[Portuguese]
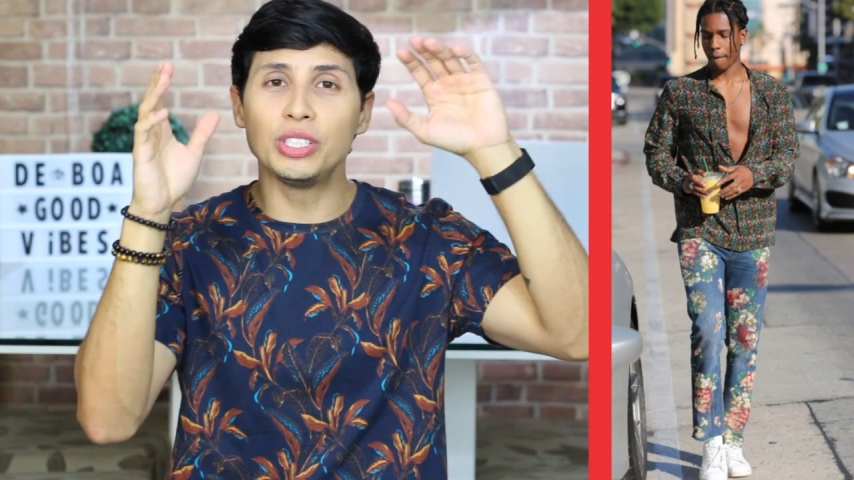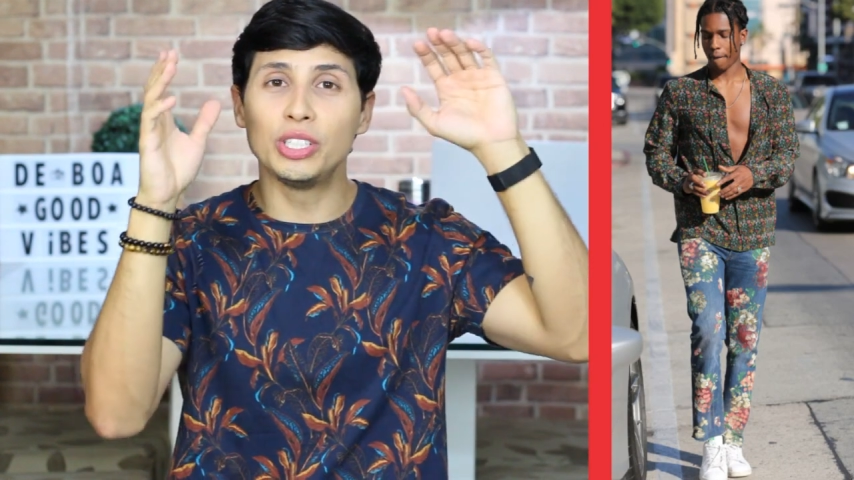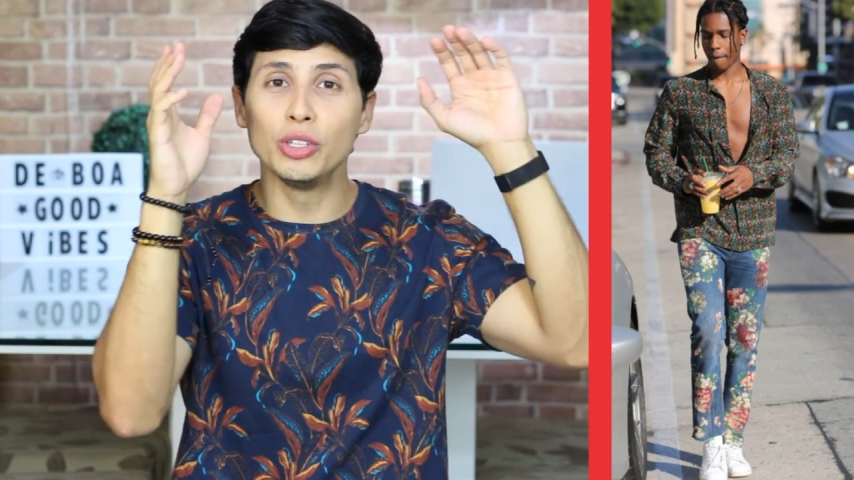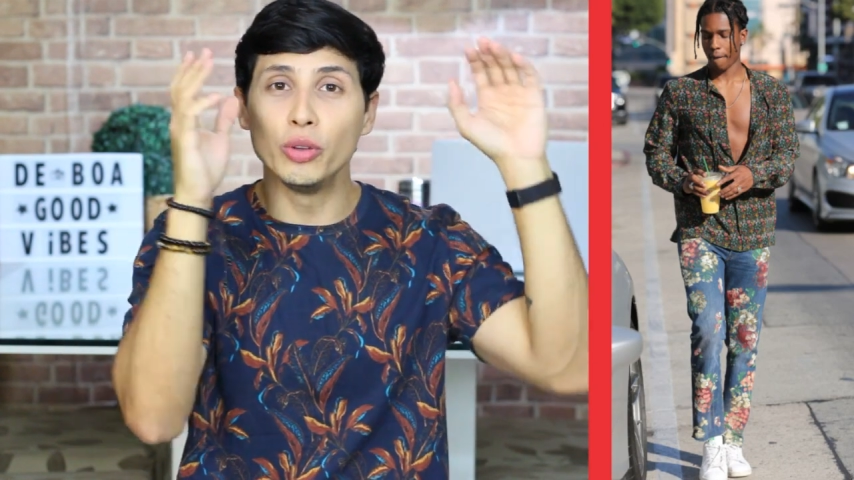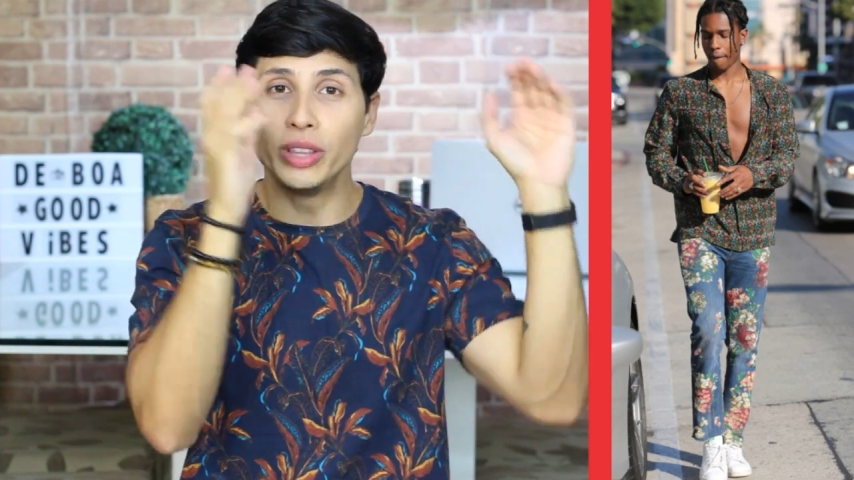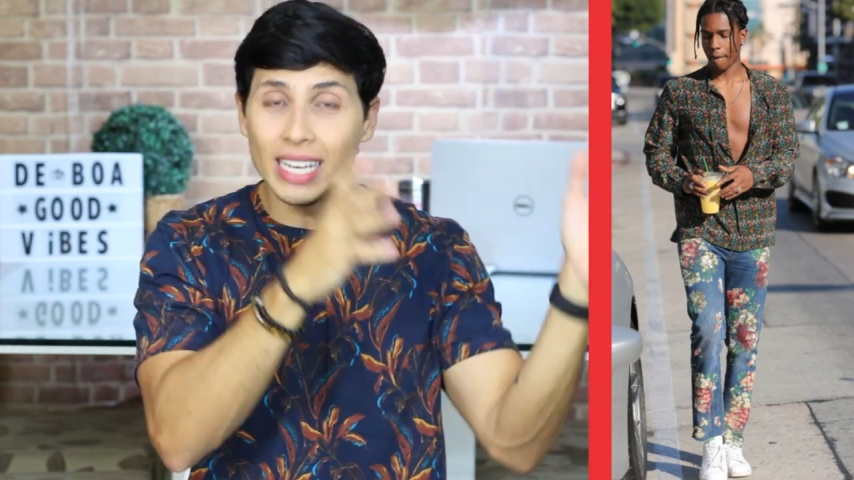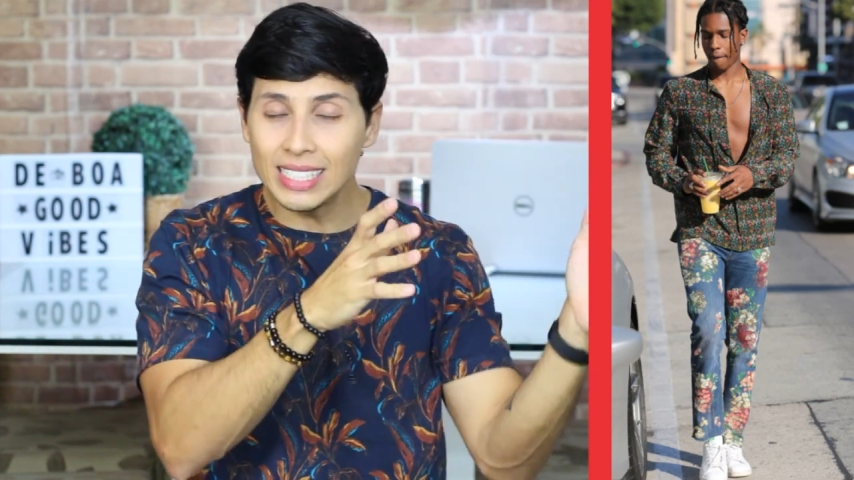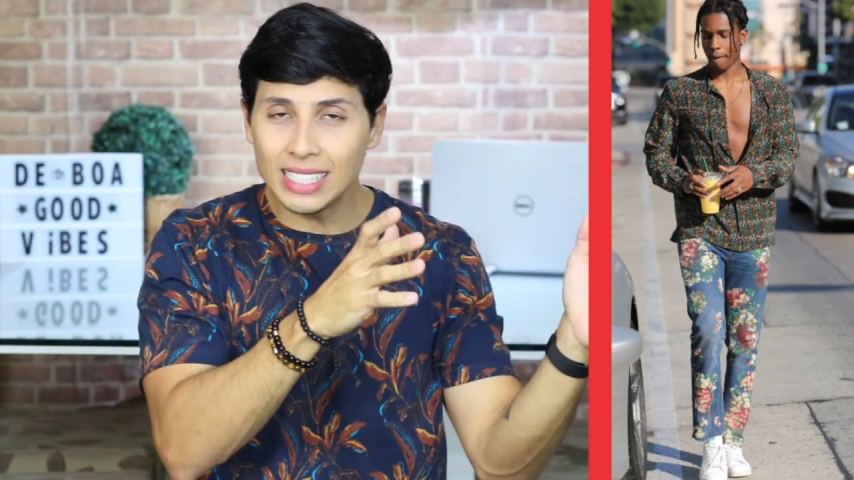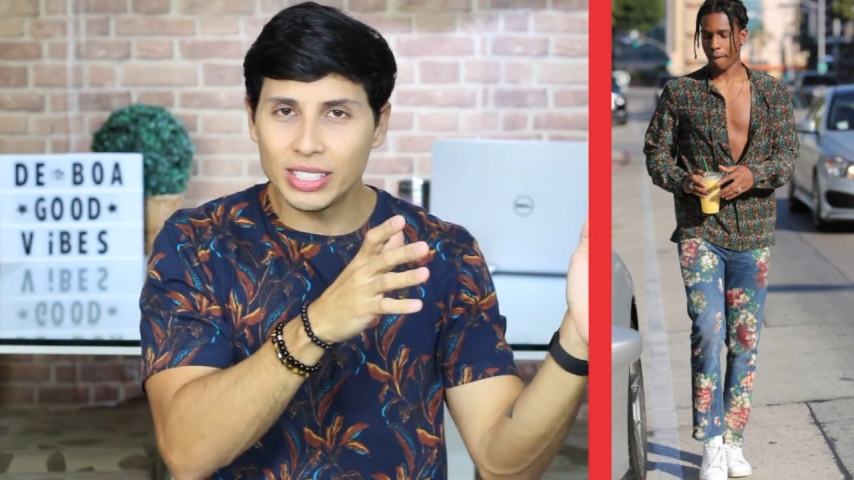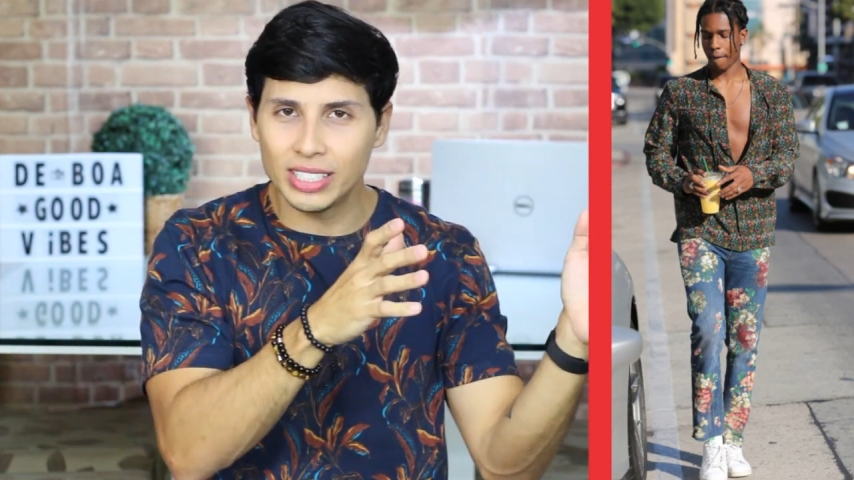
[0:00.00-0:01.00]
estilo
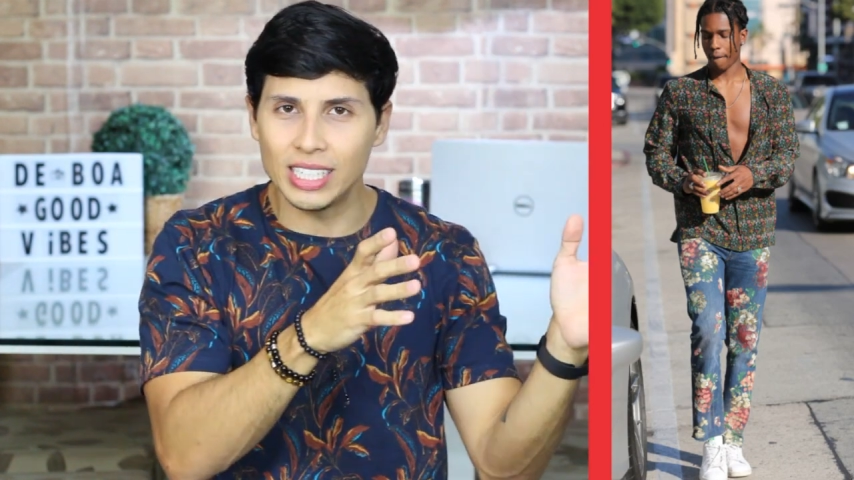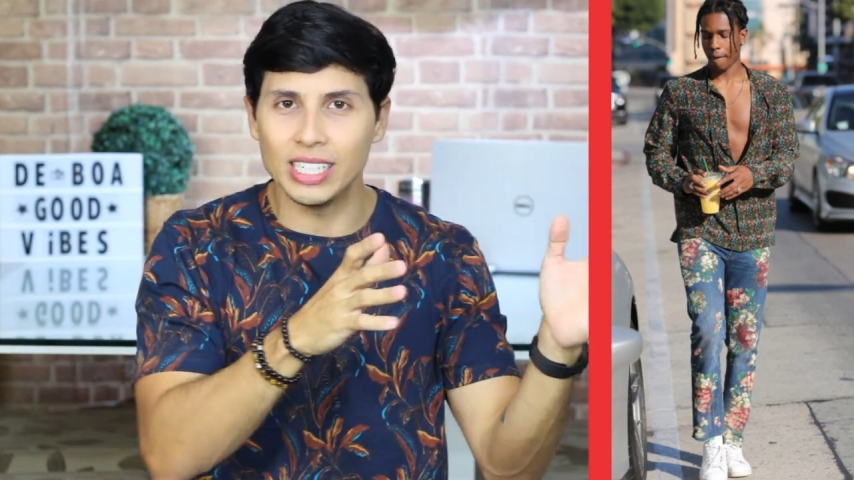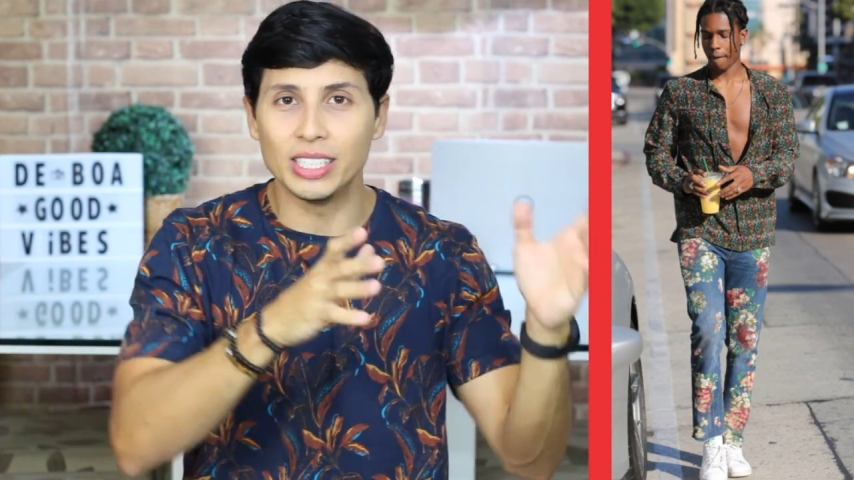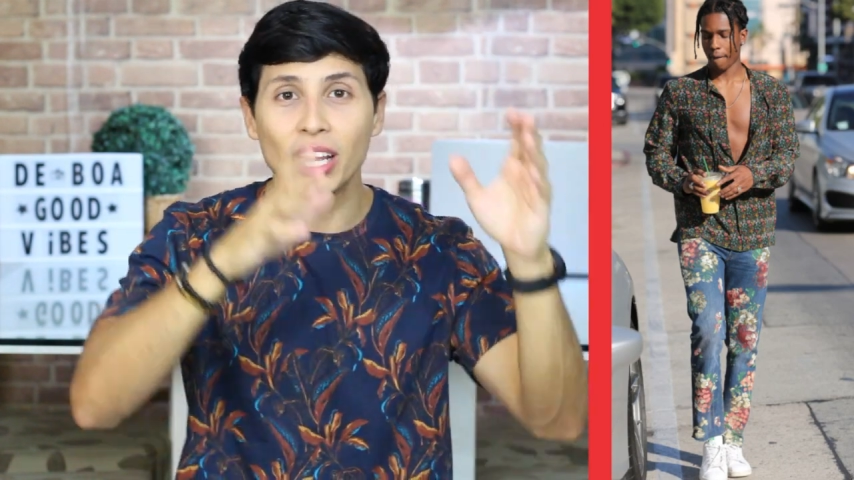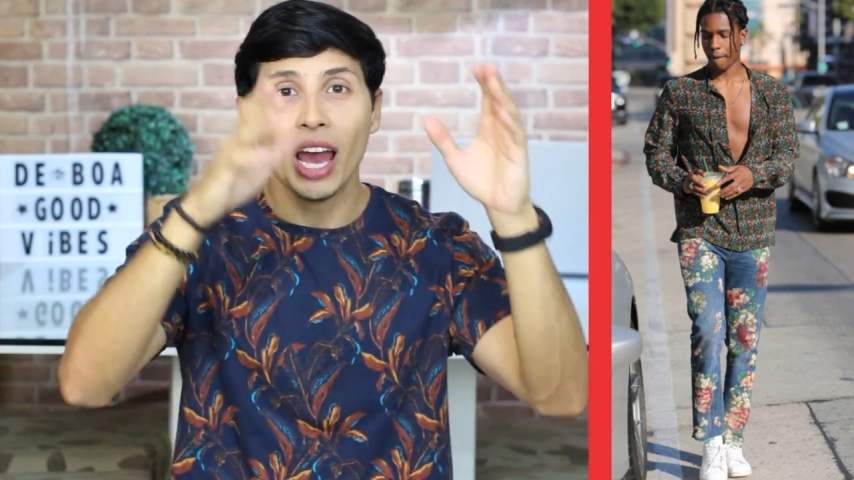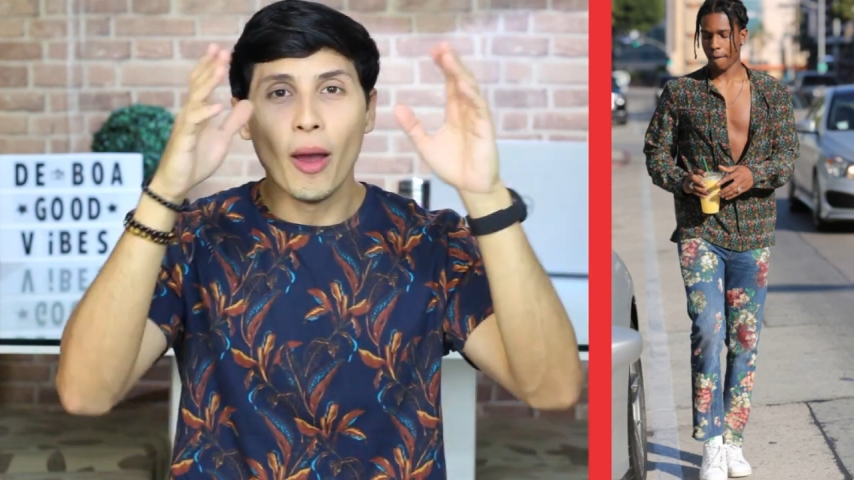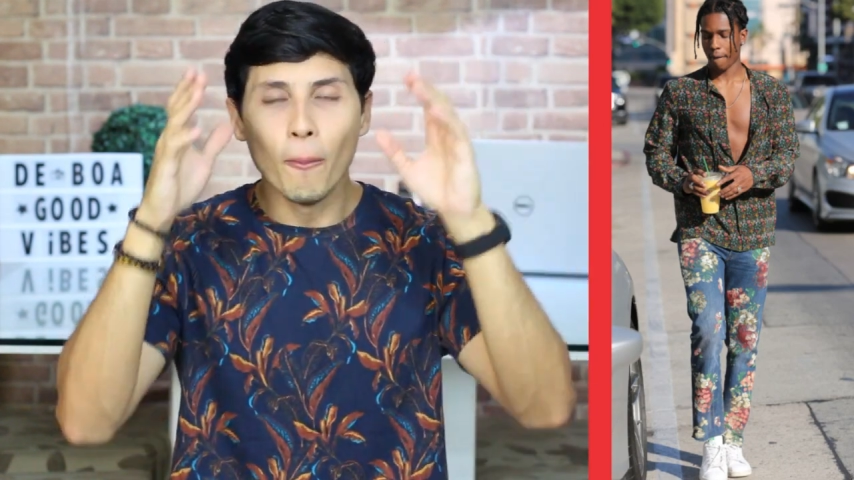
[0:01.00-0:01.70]
nesses dias.